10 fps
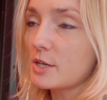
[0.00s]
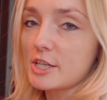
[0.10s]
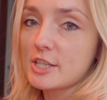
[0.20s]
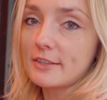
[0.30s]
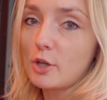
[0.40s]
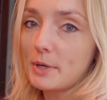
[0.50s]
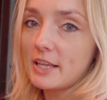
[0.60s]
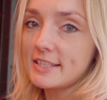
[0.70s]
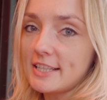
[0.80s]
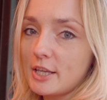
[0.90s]
że za dobre
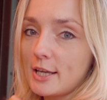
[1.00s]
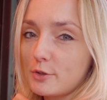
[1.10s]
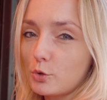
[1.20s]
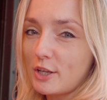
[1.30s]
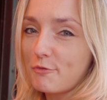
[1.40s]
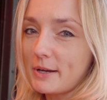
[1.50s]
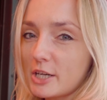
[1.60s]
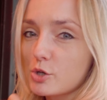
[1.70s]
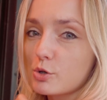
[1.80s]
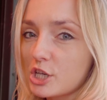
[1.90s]
jedzenie tutaj w
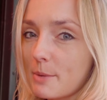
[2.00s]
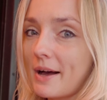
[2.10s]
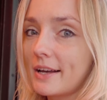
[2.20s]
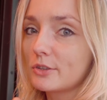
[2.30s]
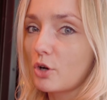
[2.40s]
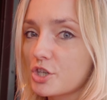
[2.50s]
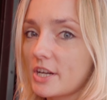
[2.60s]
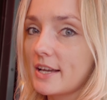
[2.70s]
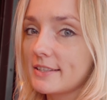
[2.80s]
Paryżu trzeba troszkę